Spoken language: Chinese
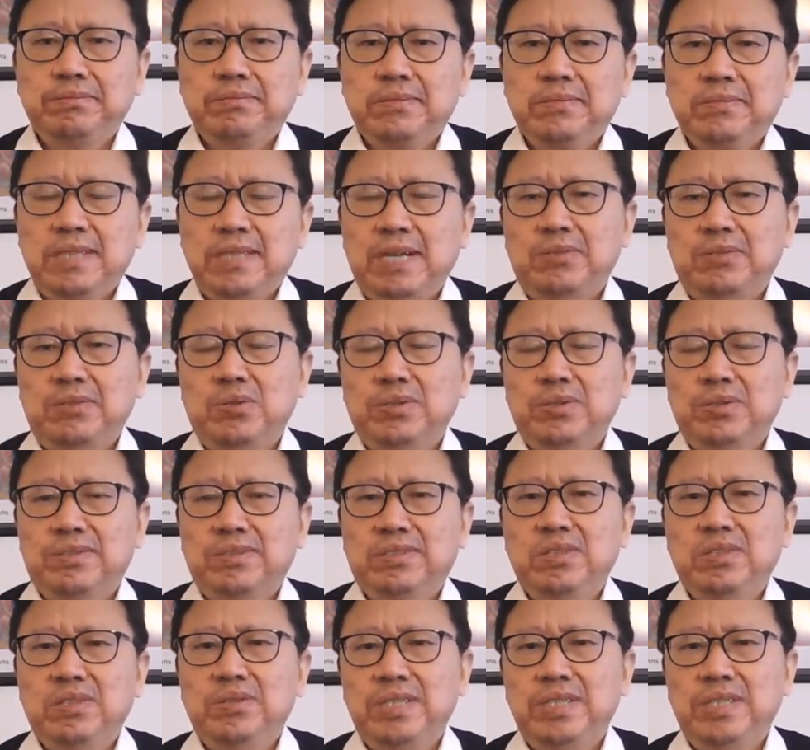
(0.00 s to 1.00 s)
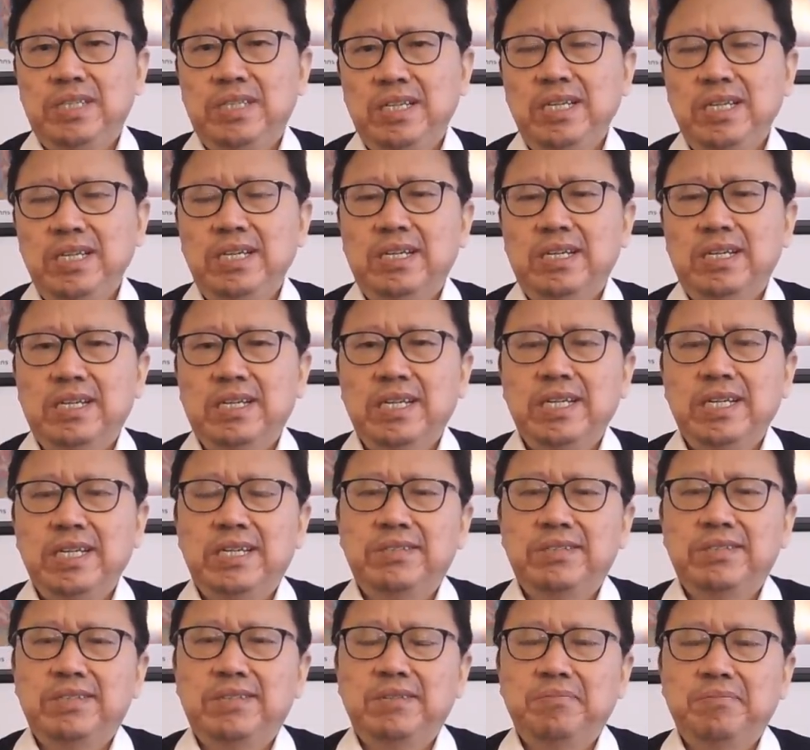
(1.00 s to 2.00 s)
还说只有一例内
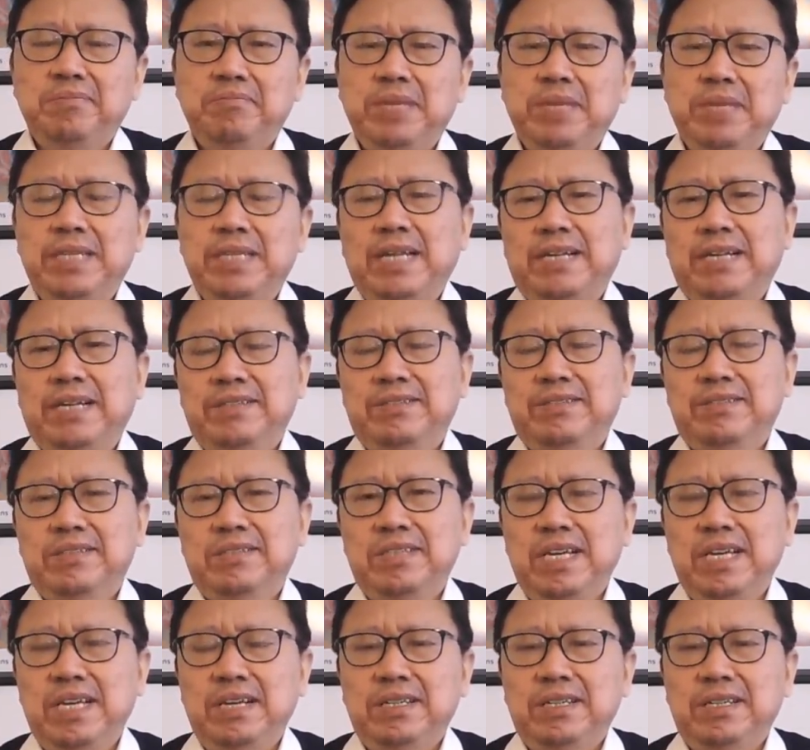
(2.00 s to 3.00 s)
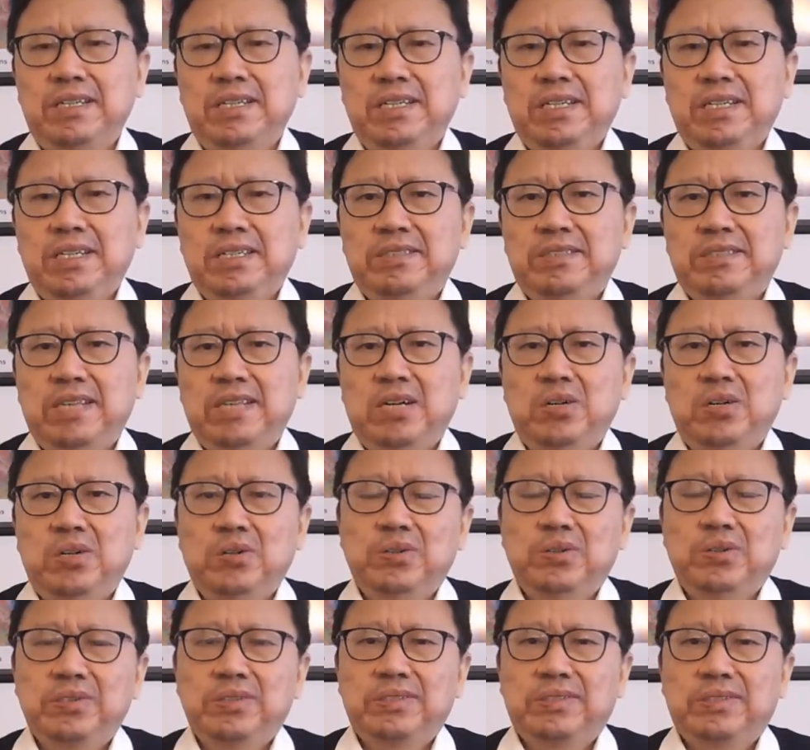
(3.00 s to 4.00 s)
地生被打的事件，然
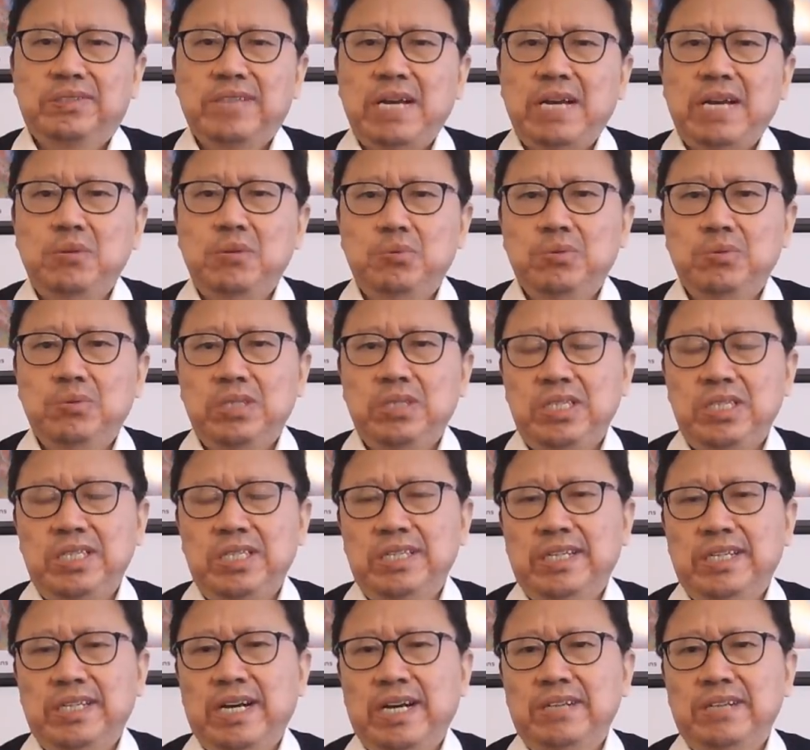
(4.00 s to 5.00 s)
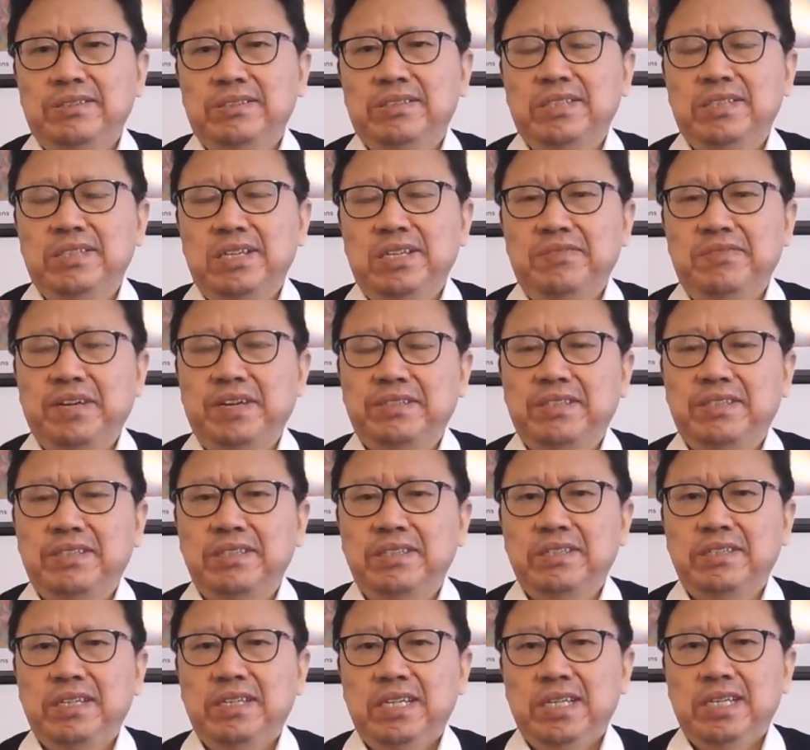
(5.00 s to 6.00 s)
后暂无其他事例发生，
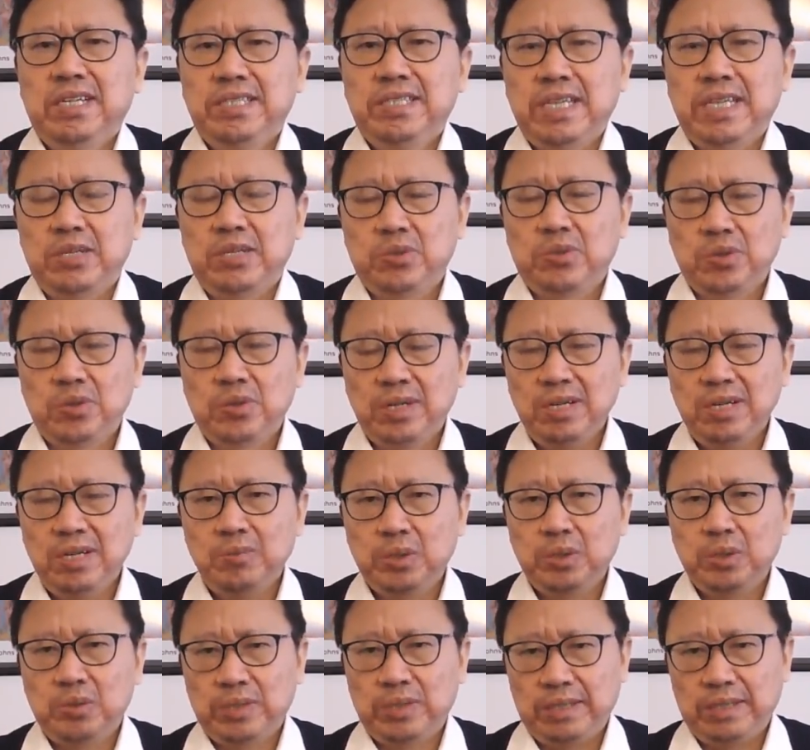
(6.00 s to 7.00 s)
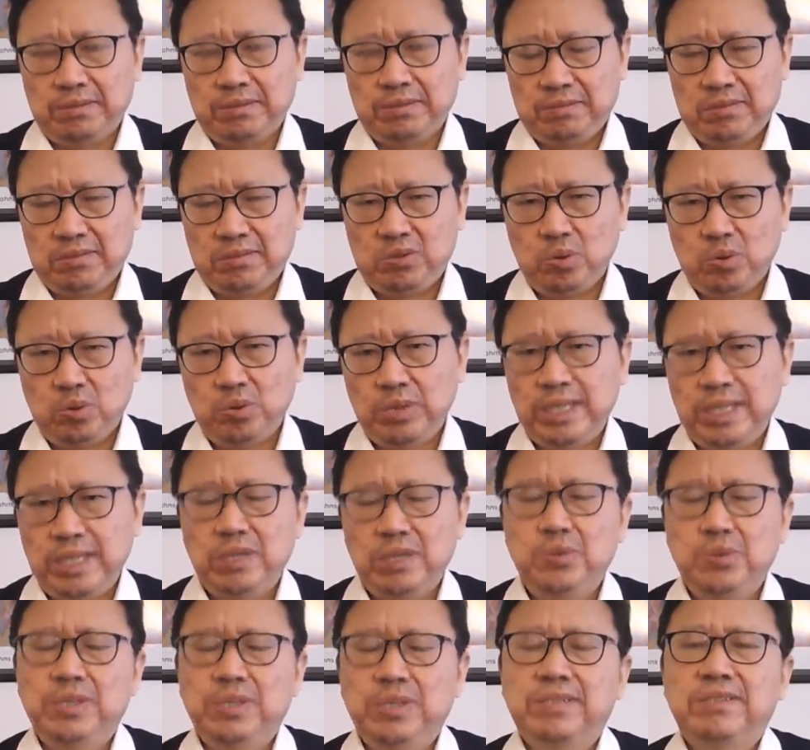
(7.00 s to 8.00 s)
也就是说，那么多的中国内
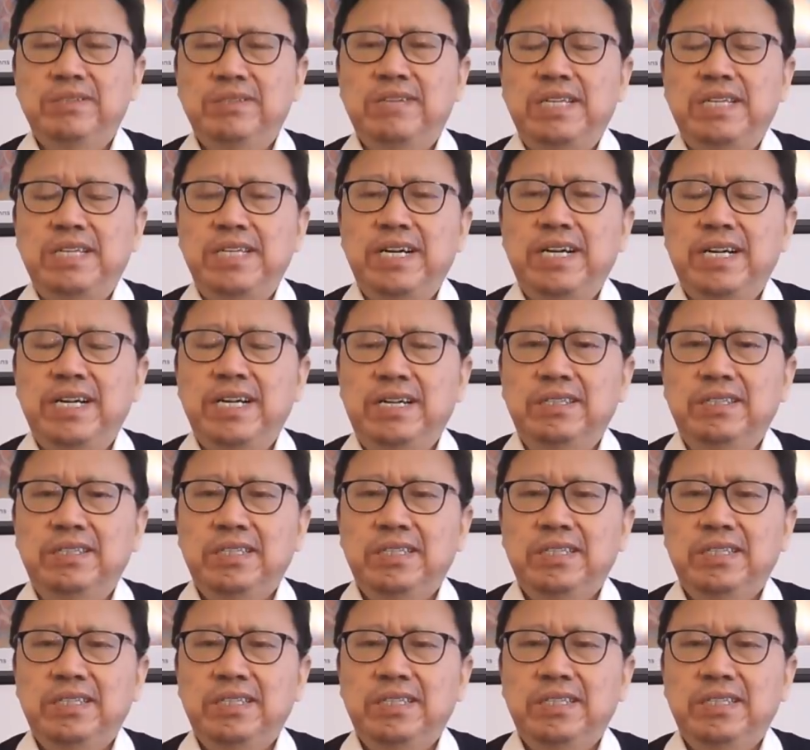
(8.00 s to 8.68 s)
地学生在香港。